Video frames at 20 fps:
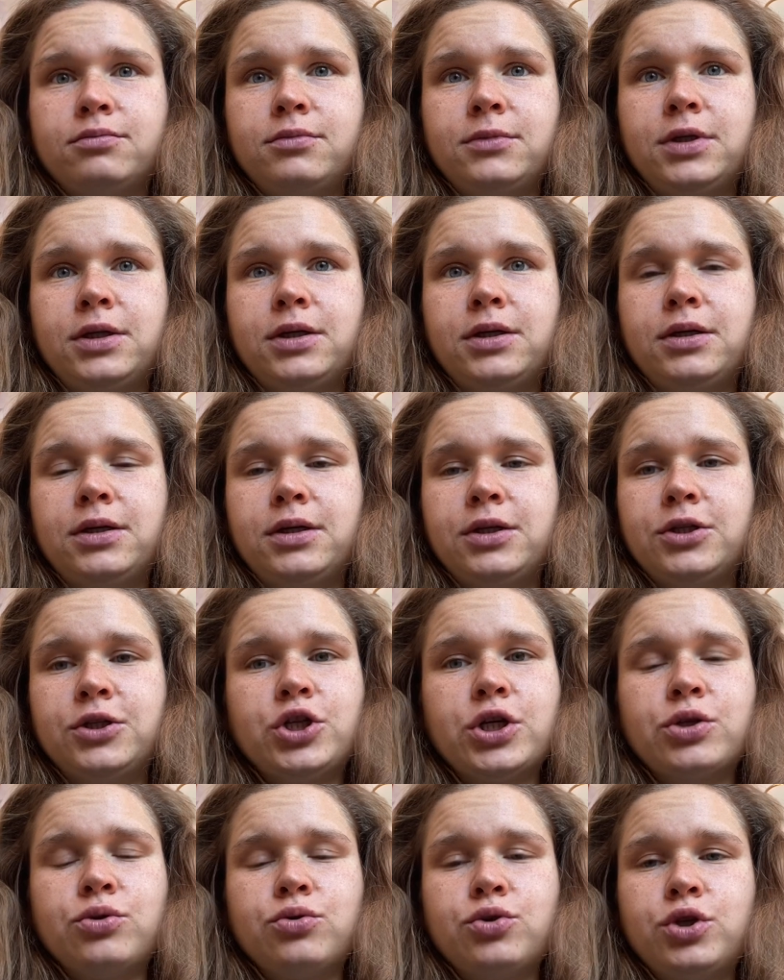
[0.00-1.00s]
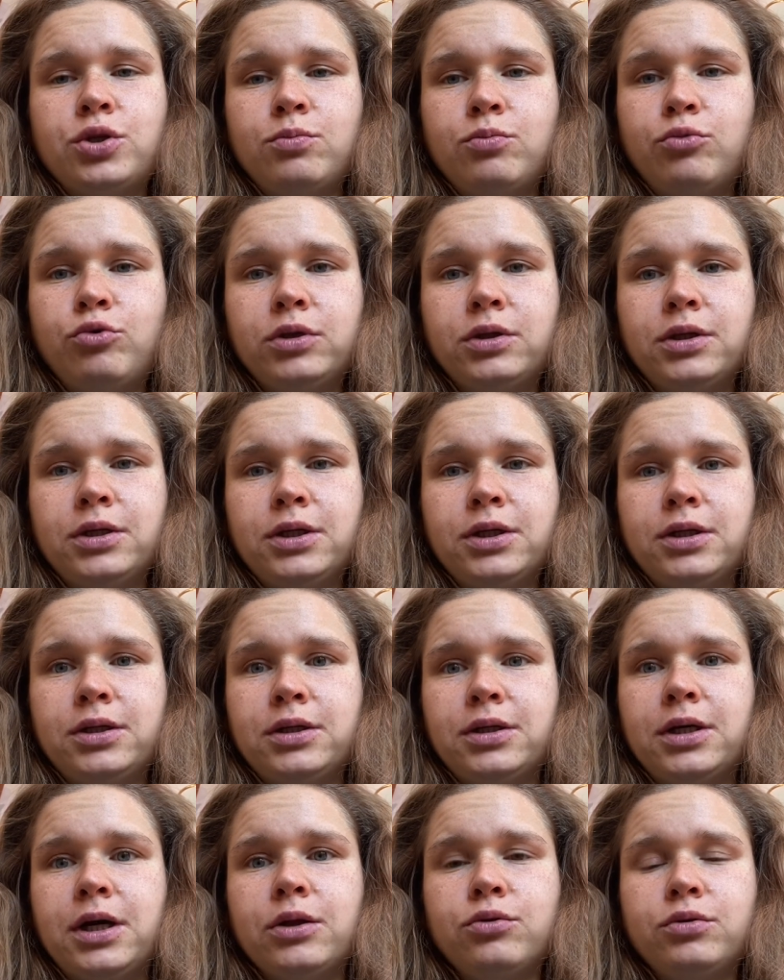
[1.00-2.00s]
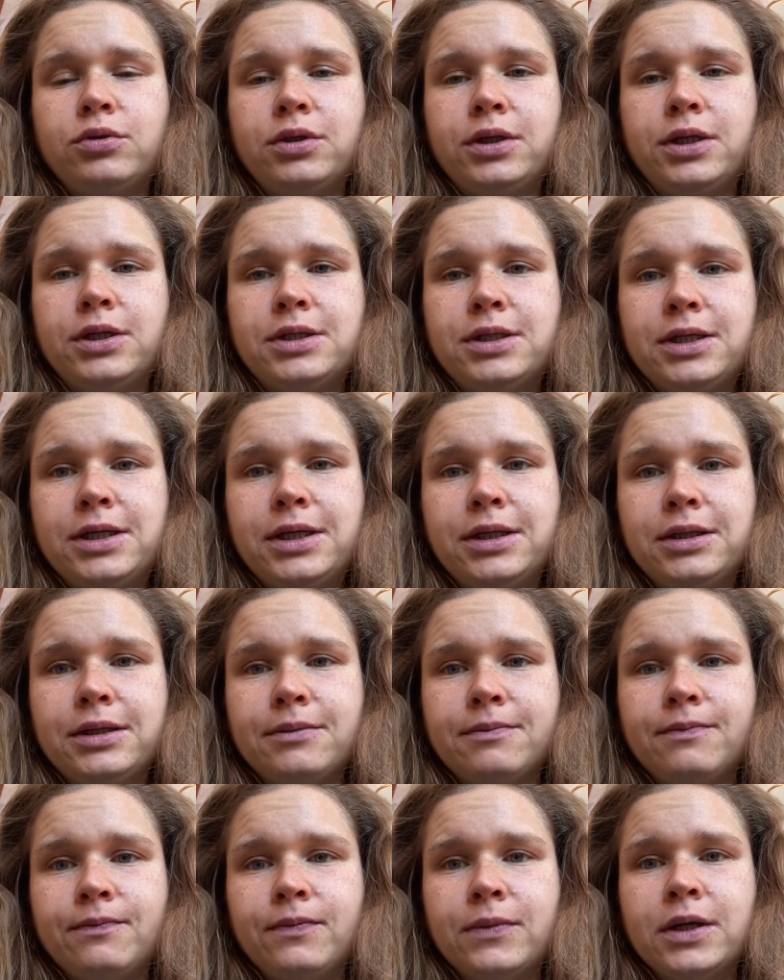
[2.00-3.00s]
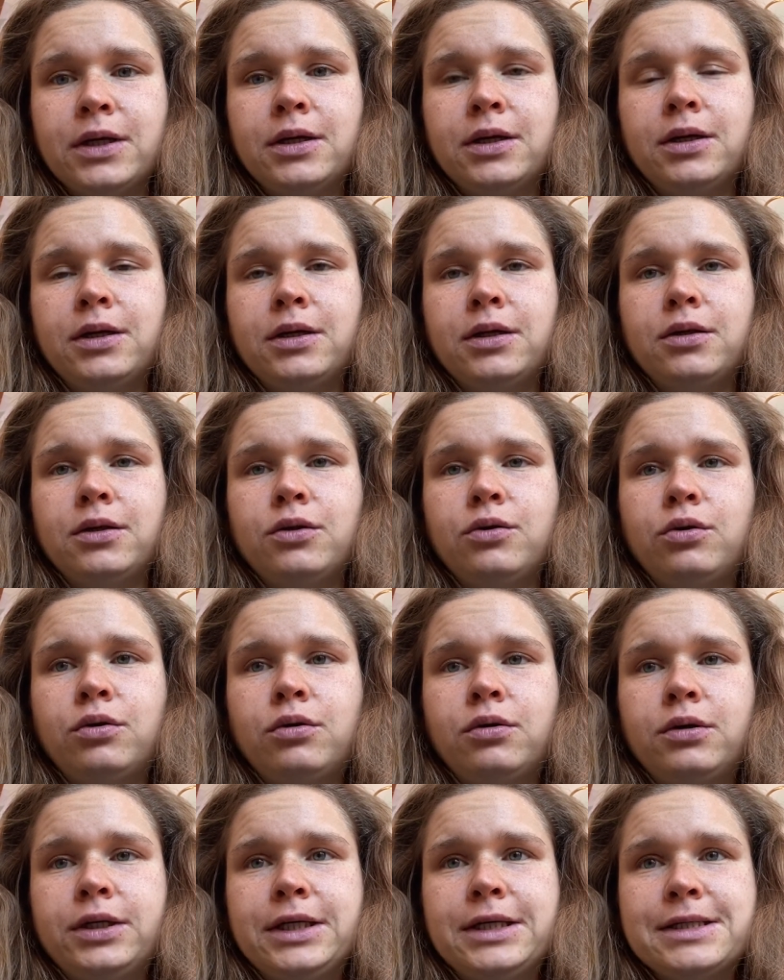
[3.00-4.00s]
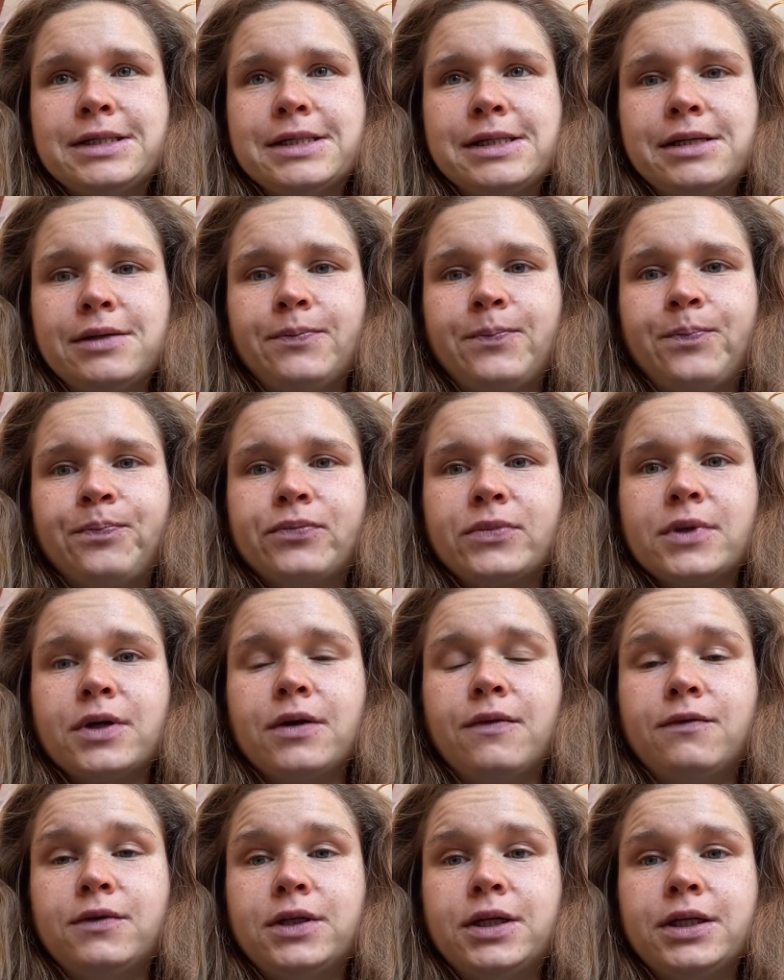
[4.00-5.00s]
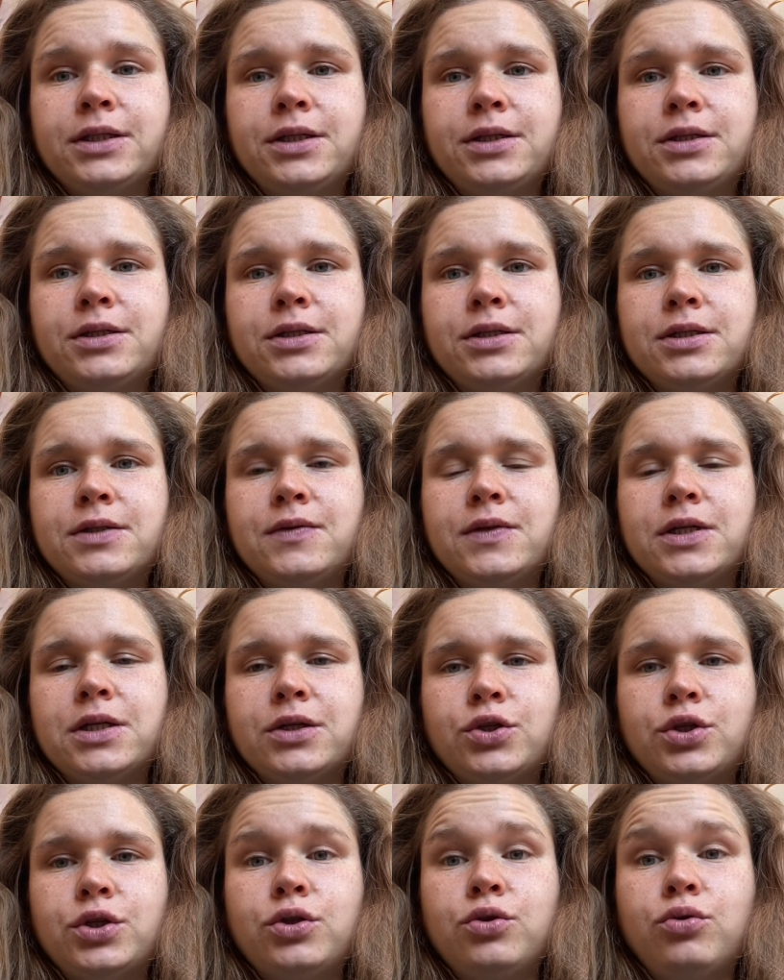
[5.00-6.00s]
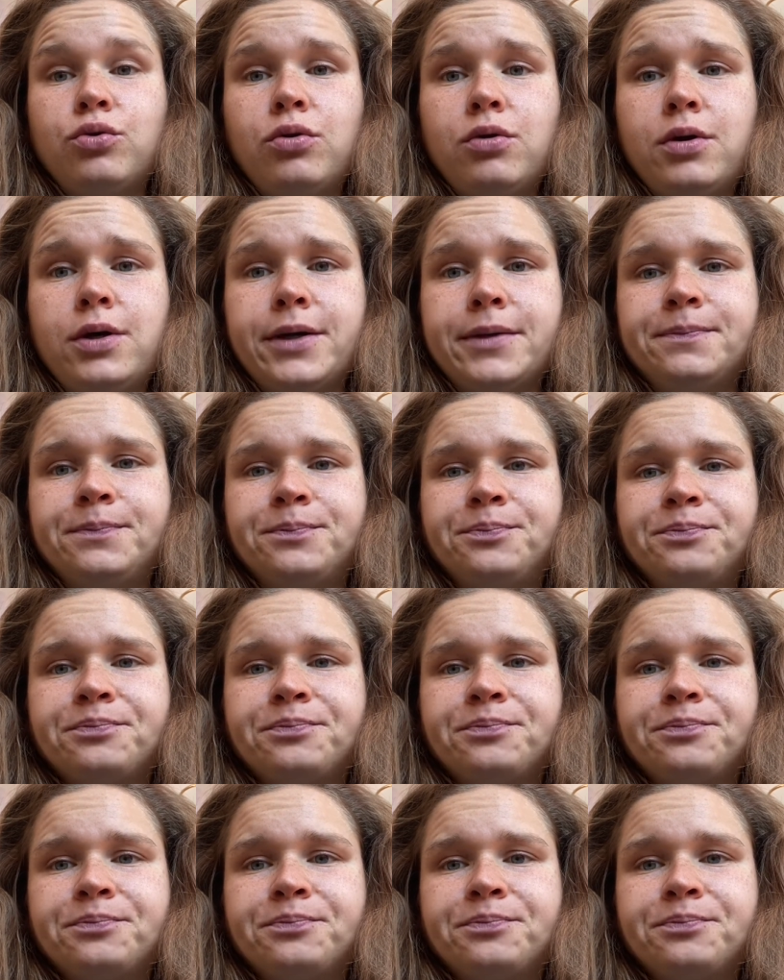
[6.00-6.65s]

Сейчас очень модные голодные диеты, но если вы хотите действительно жить долго,